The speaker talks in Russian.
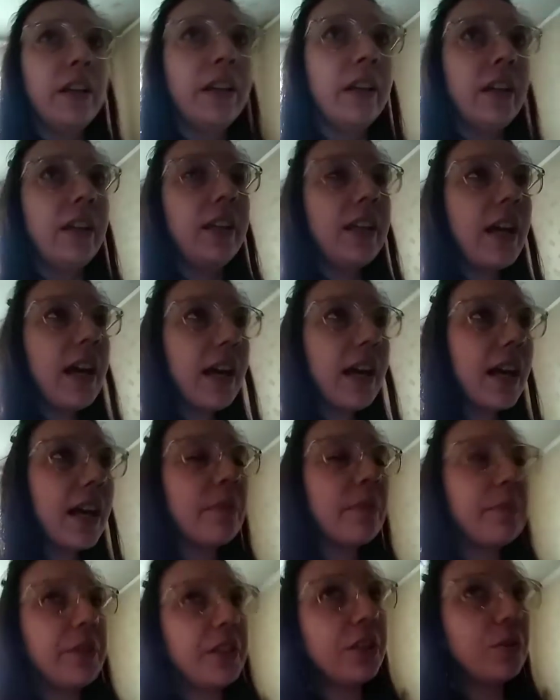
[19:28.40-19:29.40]
Я
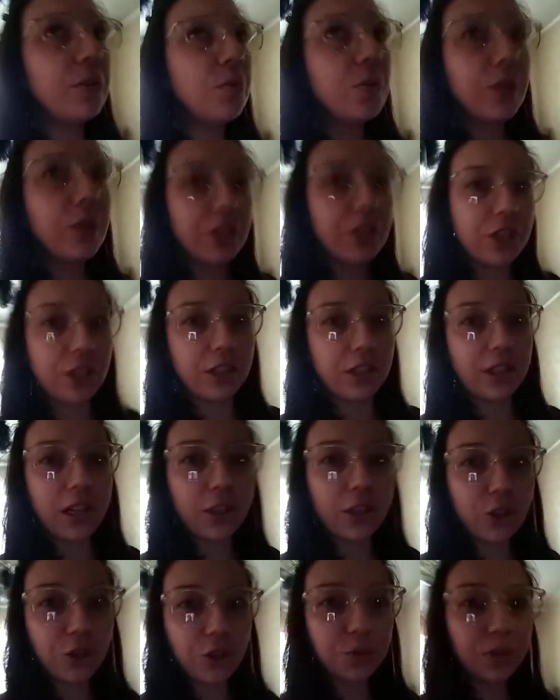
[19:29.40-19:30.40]
как бы не очень
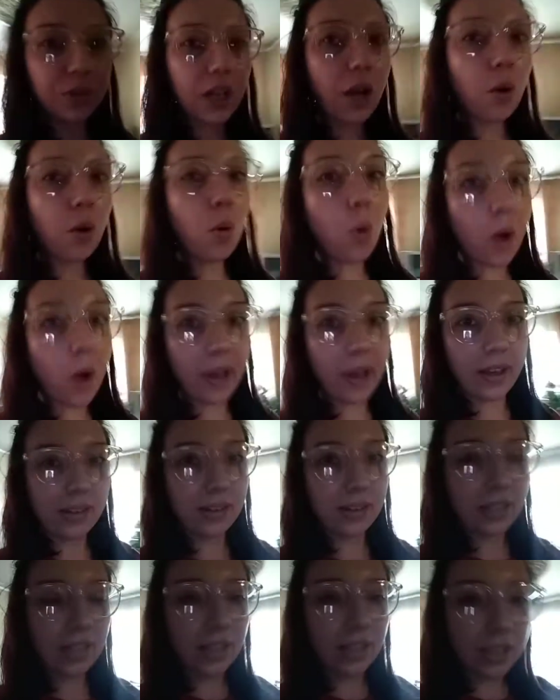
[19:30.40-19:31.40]
хочу такое
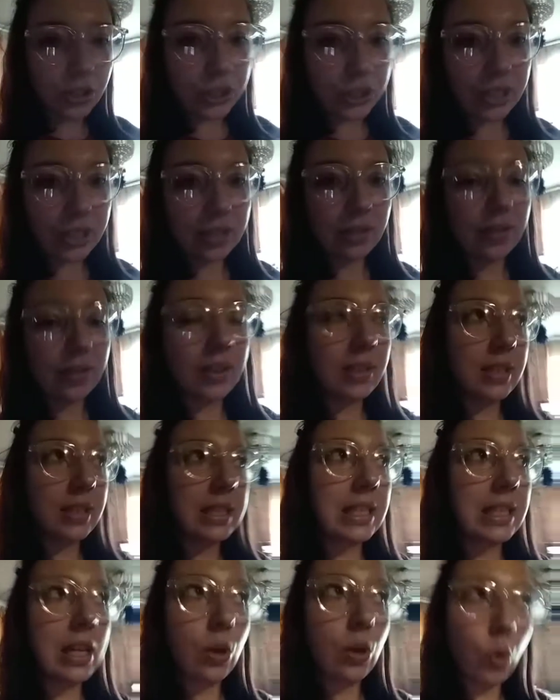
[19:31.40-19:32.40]
количество
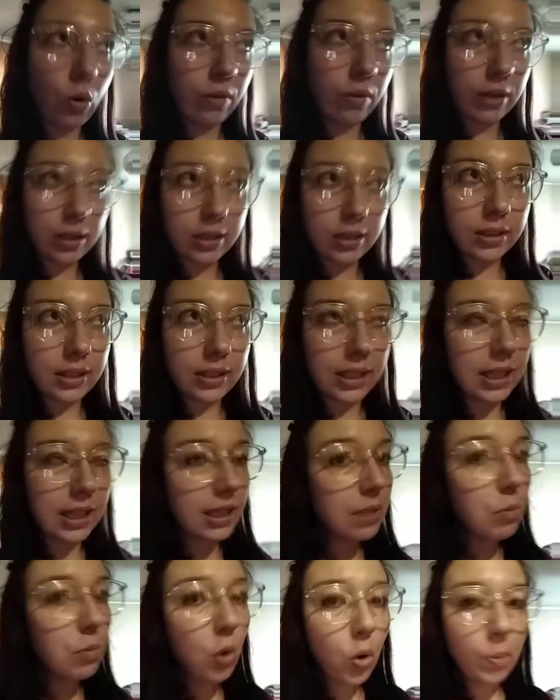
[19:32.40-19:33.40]
здоровых,
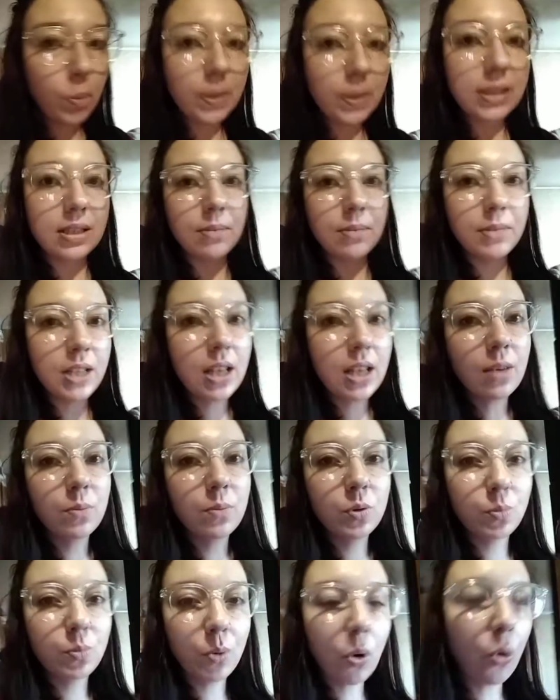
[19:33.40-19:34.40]
никаким образом меня не
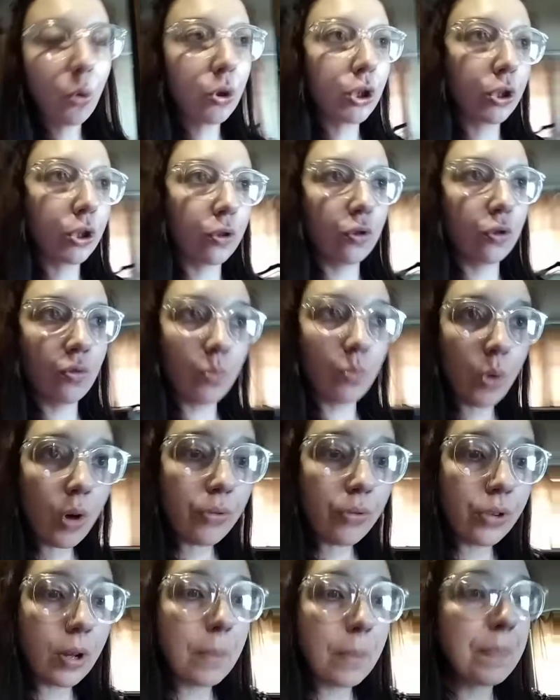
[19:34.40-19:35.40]
беспокоящих
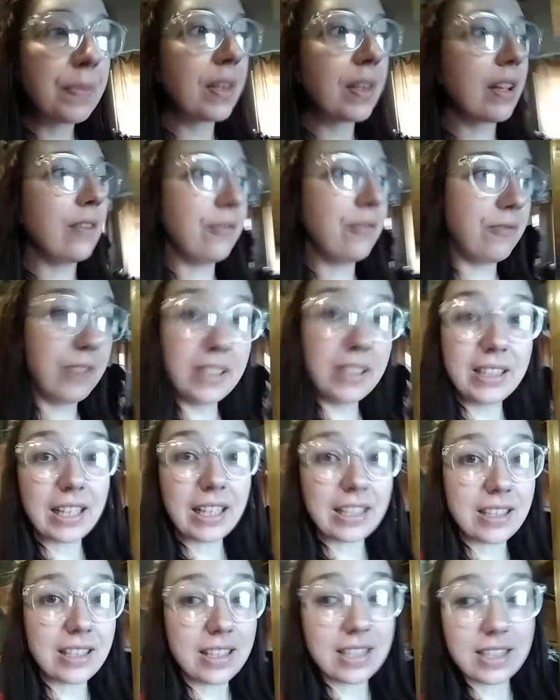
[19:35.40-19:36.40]
зубов
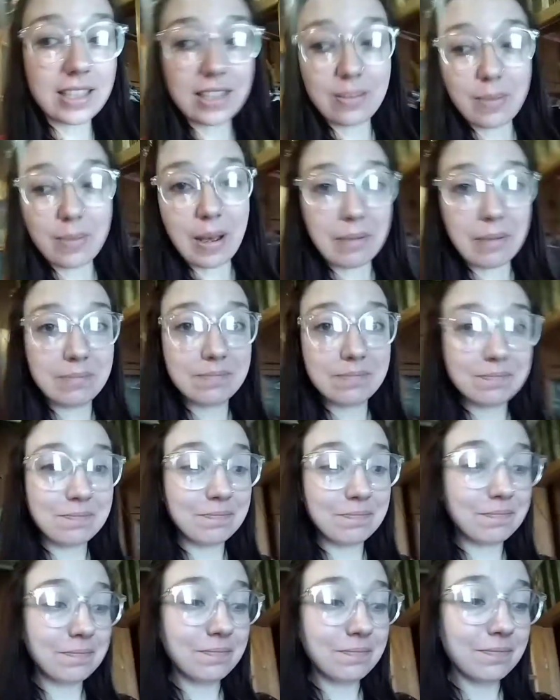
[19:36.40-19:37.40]
выдрать из себя.
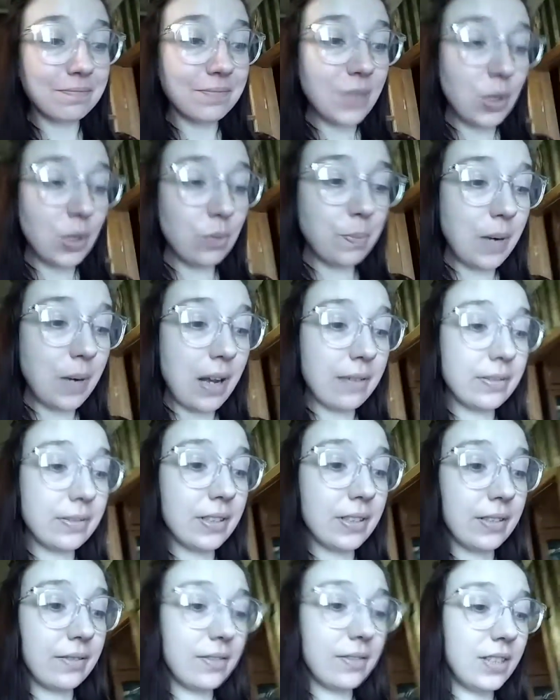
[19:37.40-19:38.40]
Вот
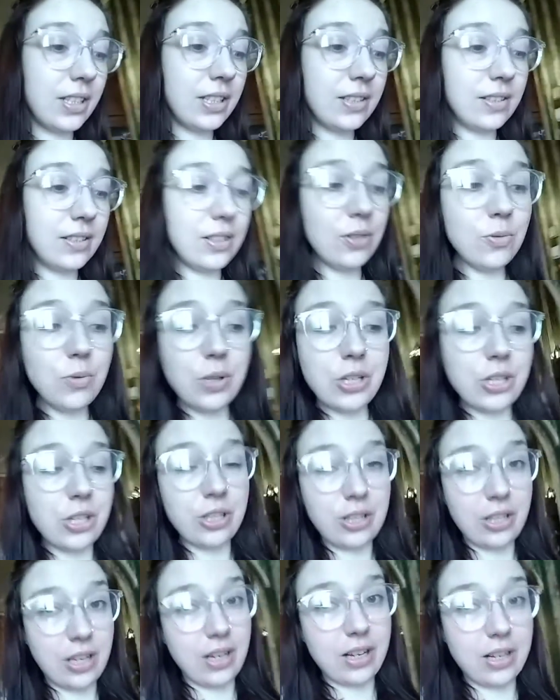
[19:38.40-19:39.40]
правда, не, не
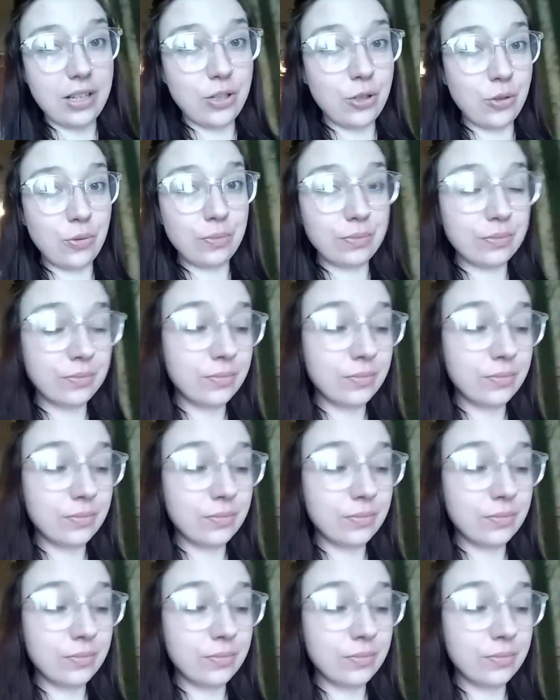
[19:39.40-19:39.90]
очень так хочу.